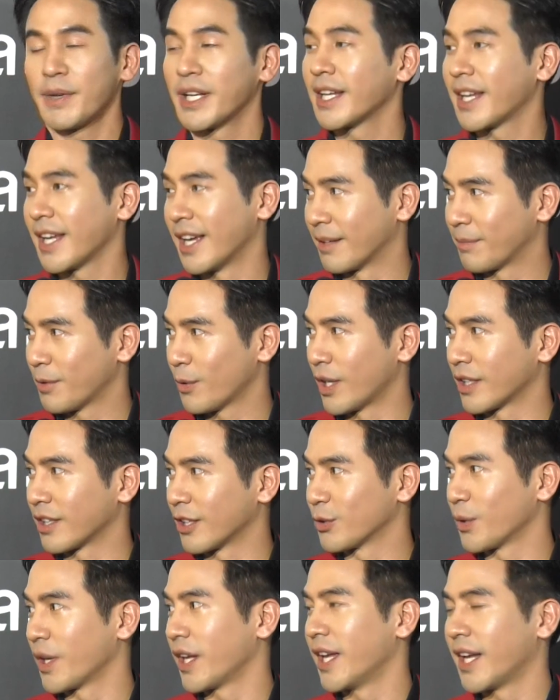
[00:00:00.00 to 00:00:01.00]
เป็นเกียรติประวัติ
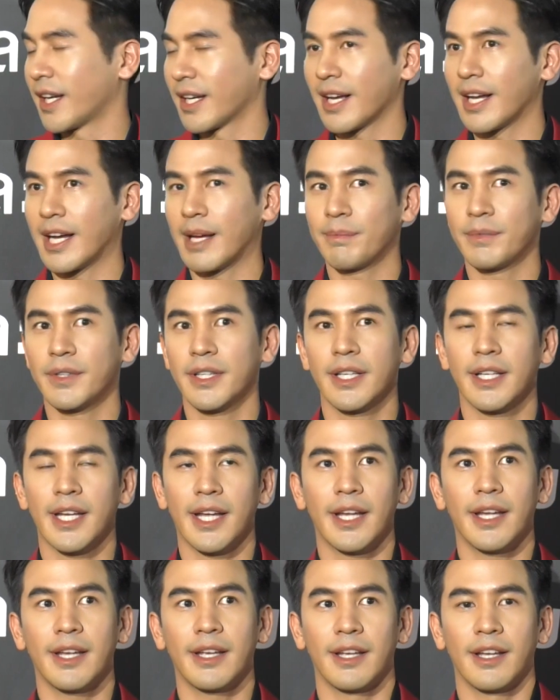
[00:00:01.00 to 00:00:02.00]
ของตัวเองนะครับ ที่
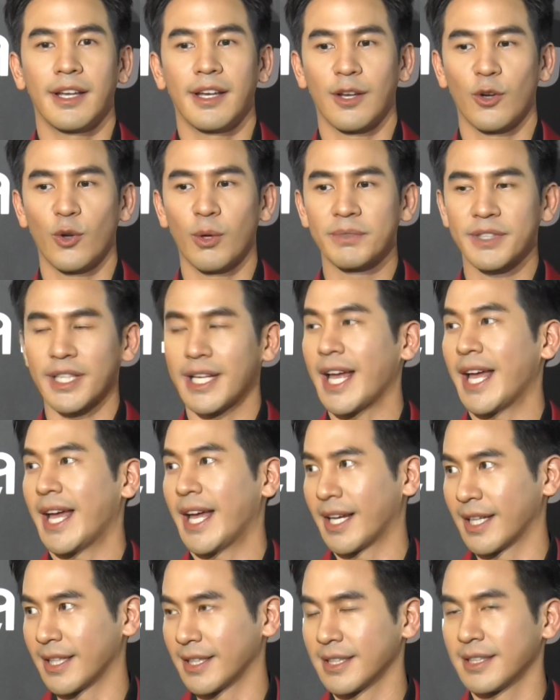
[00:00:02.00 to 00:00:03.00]
ได้ร่วมแสด
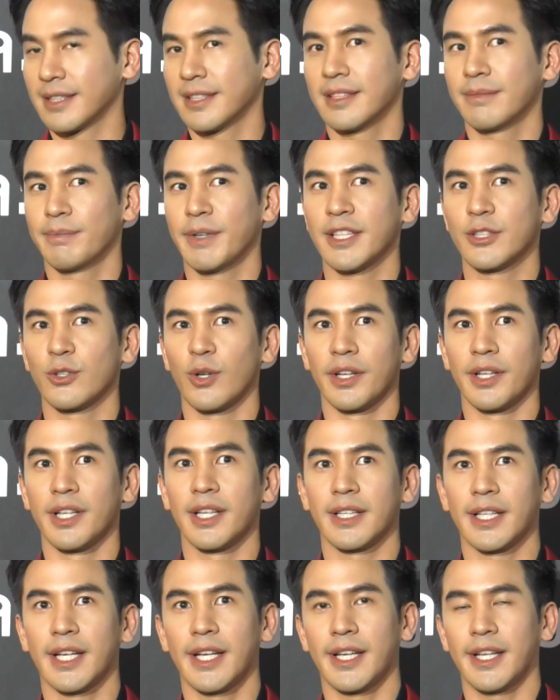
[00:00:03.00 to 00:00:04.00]
งเป็นส่วนห
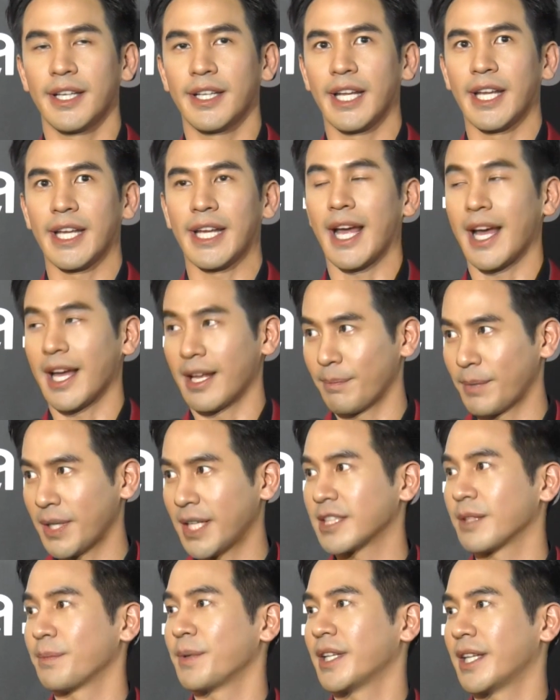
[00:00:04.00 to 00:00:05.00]
นึ่งในในงานพระ
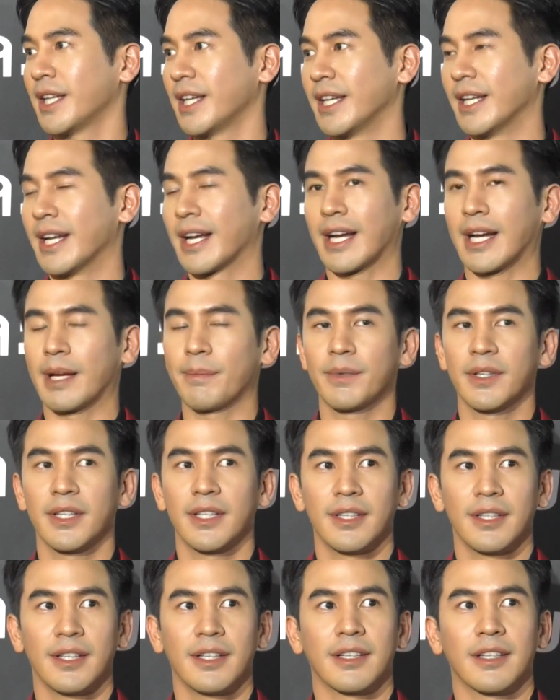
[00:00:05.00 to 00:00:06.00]
ราชพิธีนะครับ
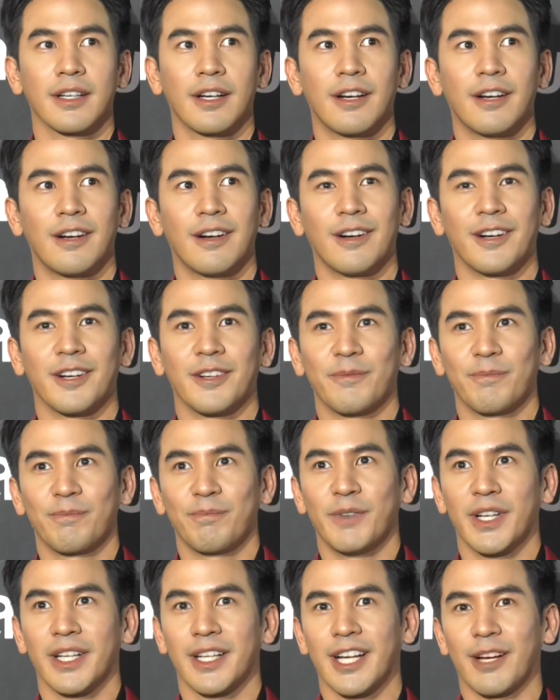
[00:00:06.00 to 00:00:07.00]
ก็
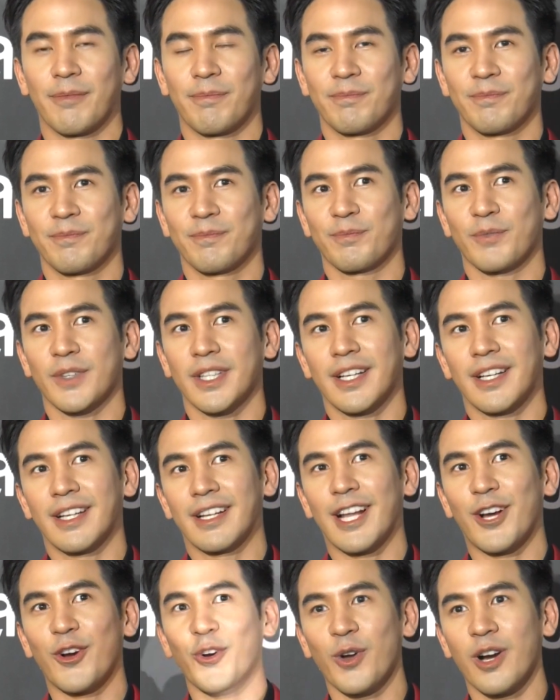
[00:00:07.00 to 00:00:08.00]
เหมือนกับ
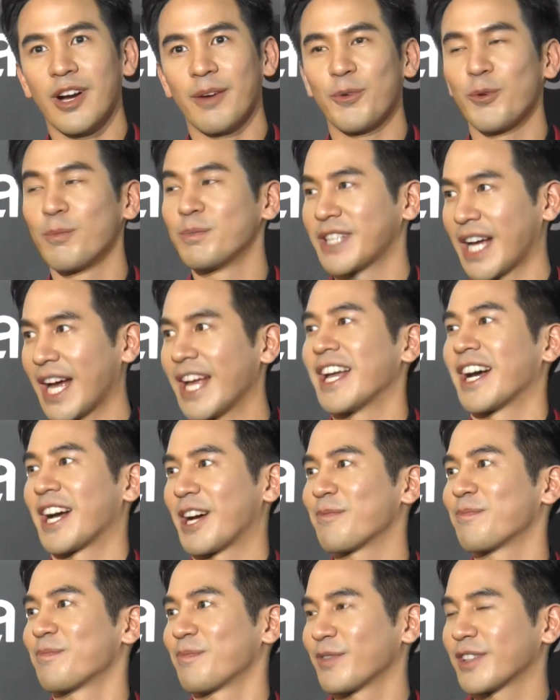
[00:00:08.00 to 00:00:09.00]
เราก็ภูมิใจ
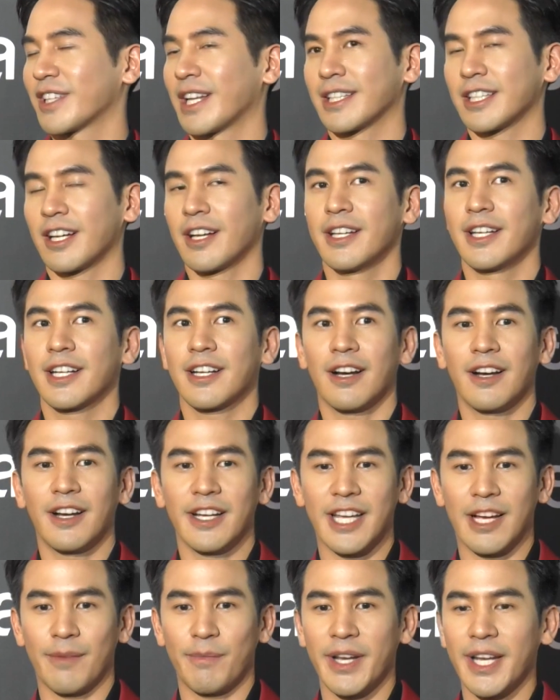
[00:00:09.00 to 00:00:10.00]
ครับ แต่ตอนนี้ก็
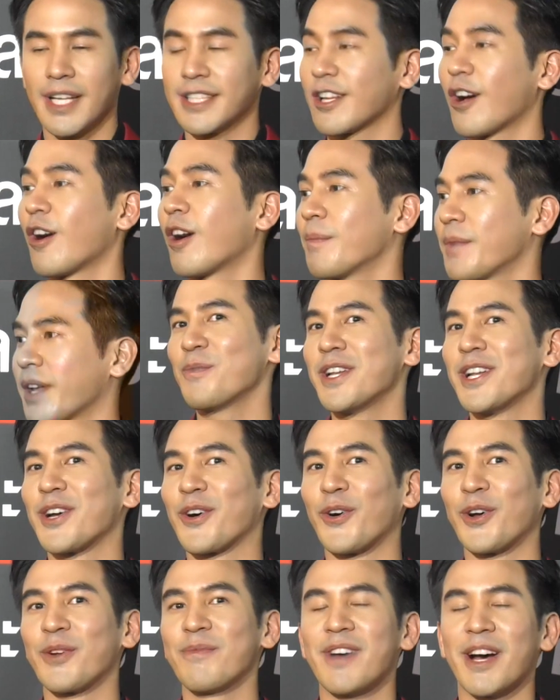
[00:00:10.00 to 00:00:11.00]
ยังไม่ได้ซ้อมก็มี
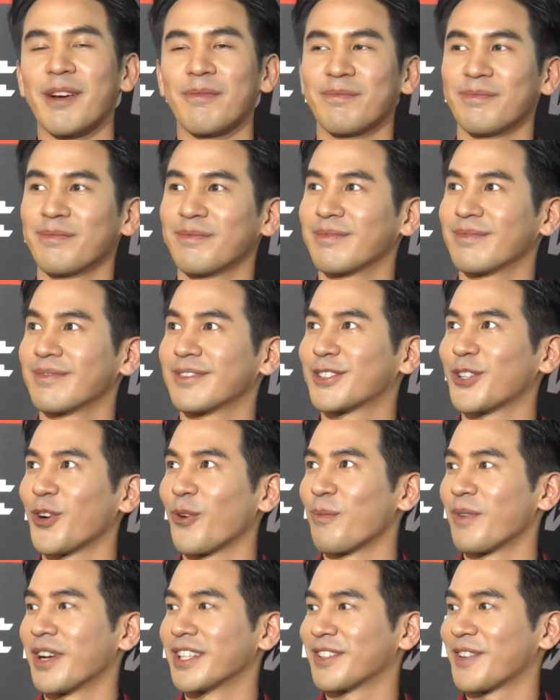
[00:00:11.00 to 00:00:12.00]
แต่คนแบบ
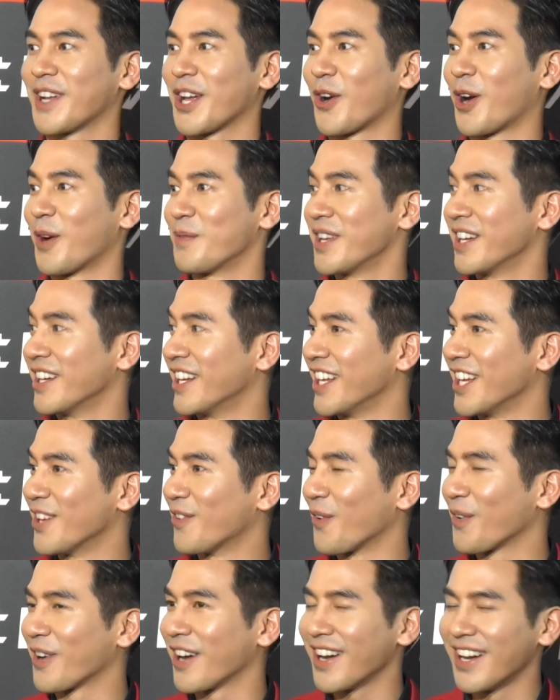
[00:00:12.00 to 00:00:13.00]
ส่งมาแสดงความยินดี
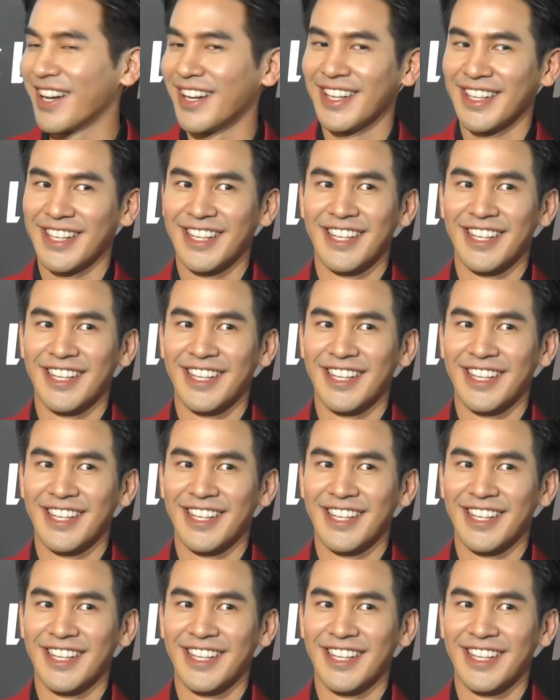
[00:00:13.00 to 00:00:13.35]
ผมก็